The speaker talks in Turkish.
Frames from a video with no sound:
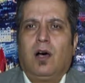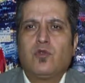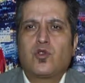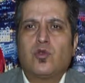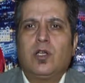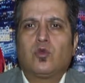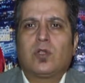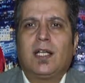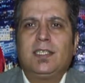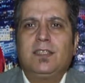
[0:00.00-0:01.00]
Avusturya
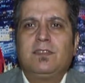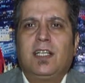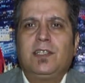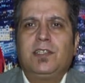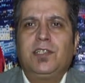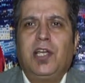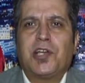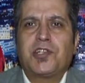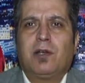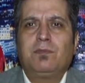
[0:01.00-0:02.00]
Utkan TV'den iyi
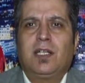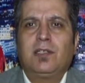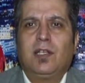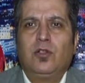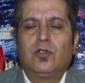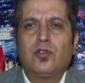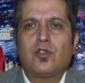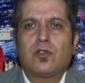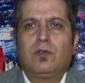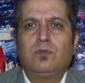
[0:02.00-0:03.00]
akşamlar
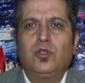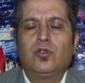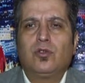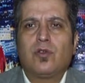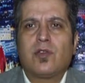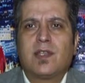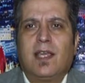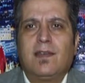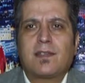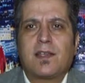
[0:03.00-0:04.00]
diliyoruz. Bugün
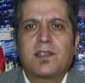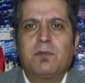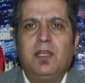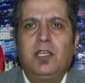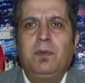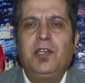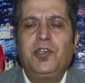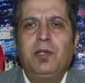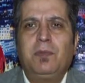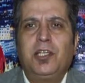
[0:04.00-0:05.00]
8 Kasım
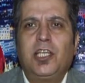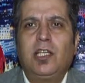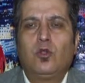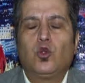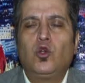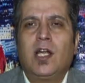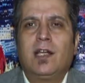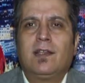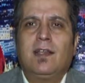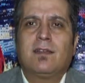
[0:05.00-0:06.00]
2022
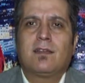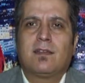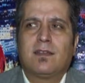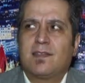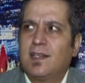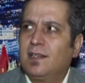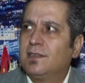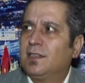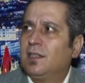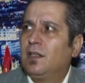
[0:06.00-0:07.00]
günlerden
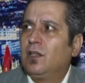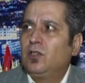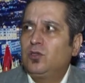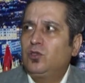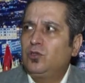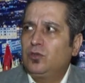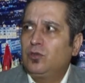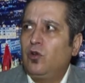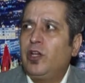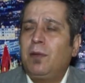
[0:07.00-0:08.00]
salı.
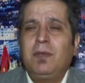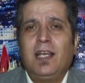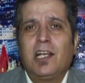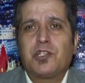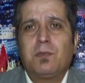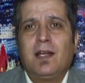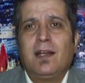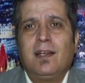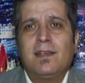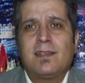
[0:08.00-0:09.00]
Günün önemli
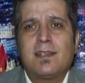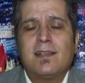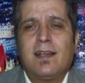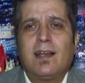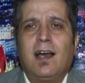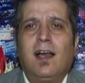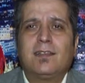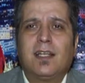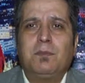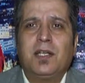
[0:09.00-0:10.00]
gelişmelerini sizlere
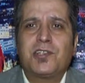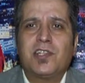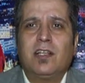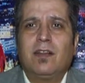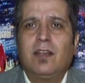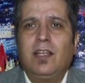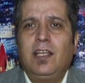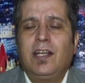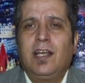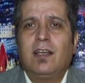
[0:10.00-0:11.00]
aktarmak için
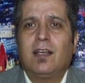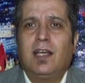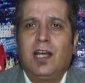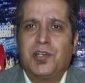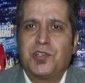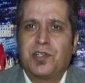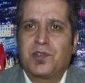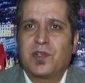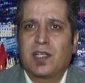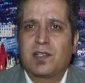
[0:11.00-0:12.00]
yine
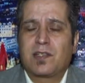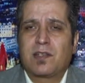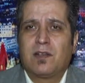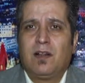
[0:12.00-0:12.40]
karşınızdayız.